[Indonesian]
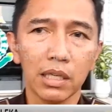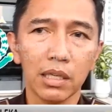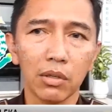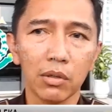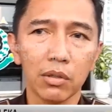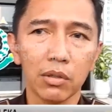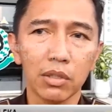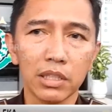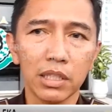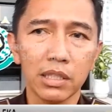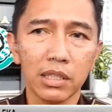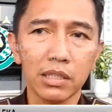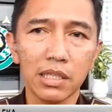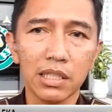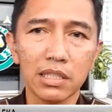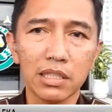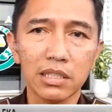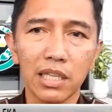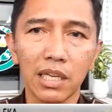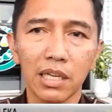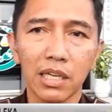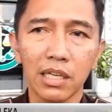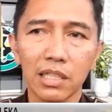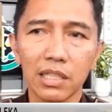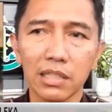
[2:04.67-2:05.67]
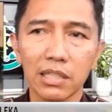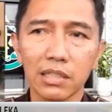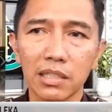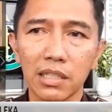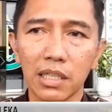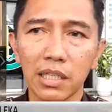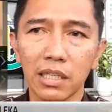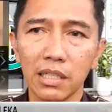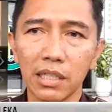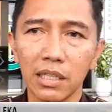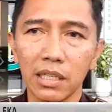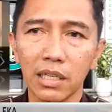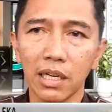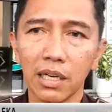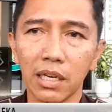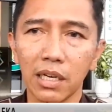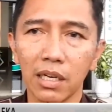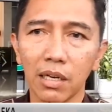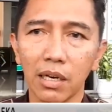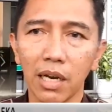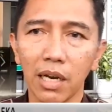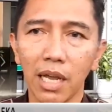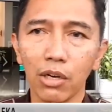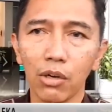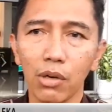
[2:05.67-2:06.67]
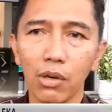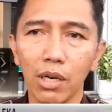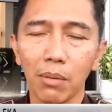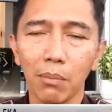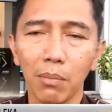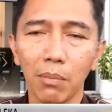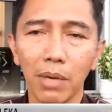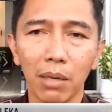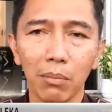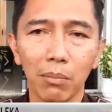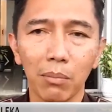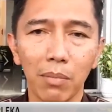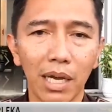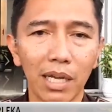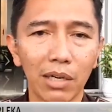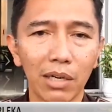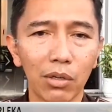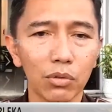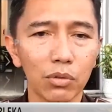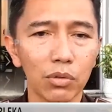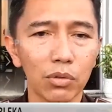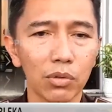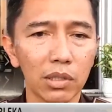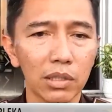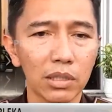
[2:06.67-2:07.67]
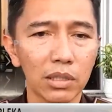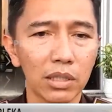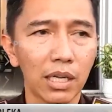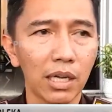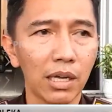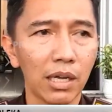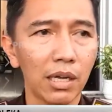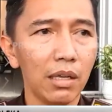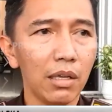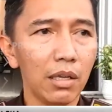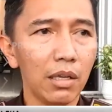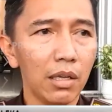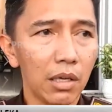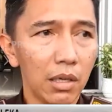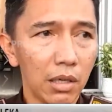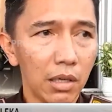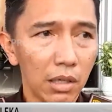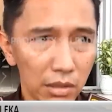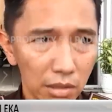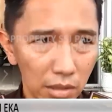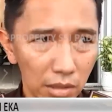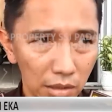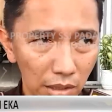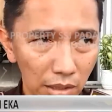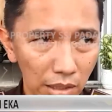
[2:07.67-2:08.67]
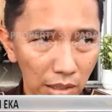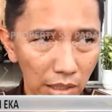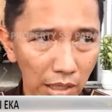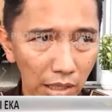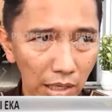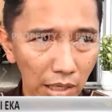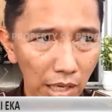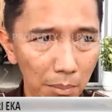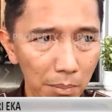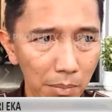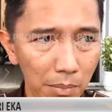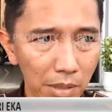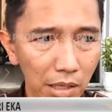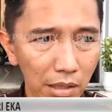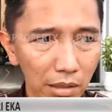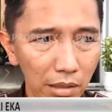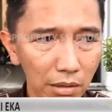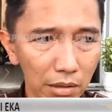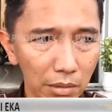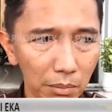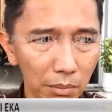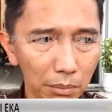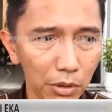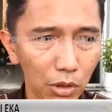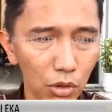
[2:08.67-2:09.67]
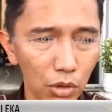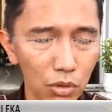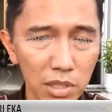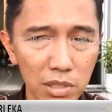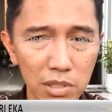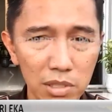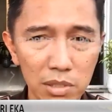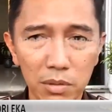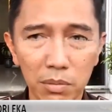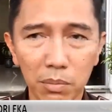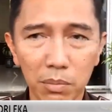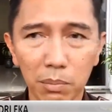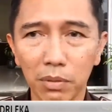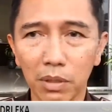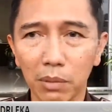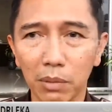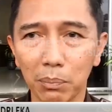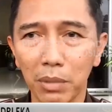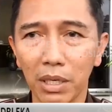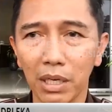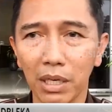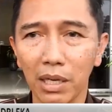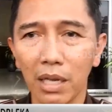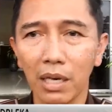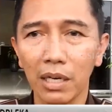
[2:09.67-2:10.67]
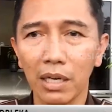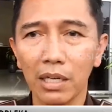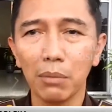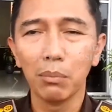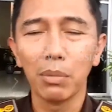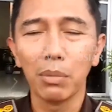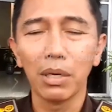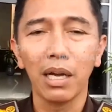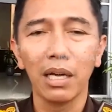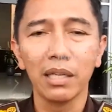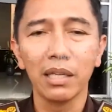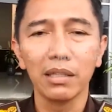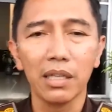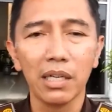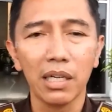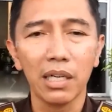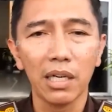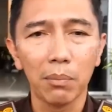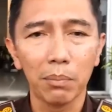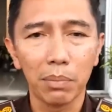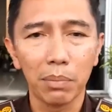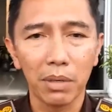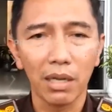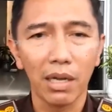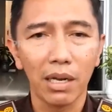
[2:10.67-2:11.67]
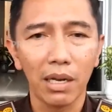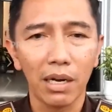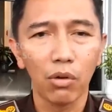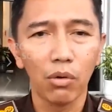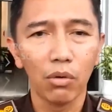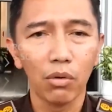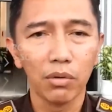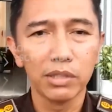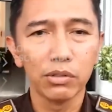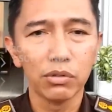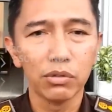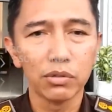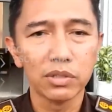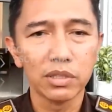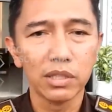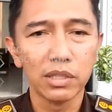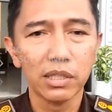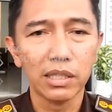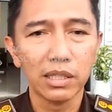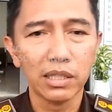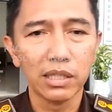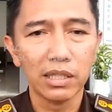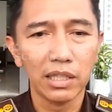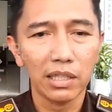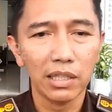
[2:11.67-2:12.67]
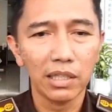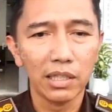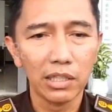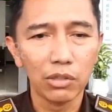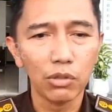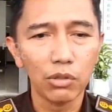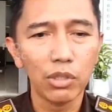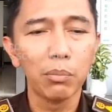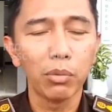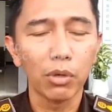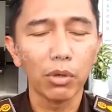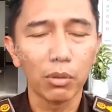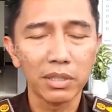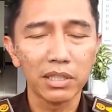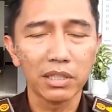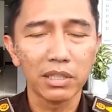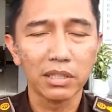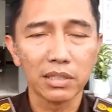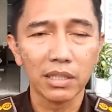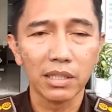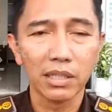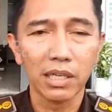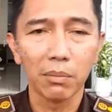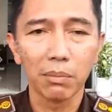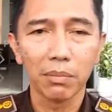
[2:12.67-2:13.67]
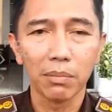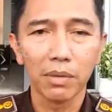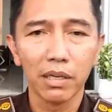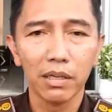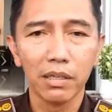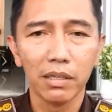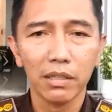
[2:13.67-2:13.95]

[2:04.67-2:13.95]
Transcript: yang yang jelas yang kita jadikan anu lah bahan-bahan untuk kita na, apa proses perkara ini berkaitan dengan perkara kon itu sendiri. Itu informasi yang saya dapat.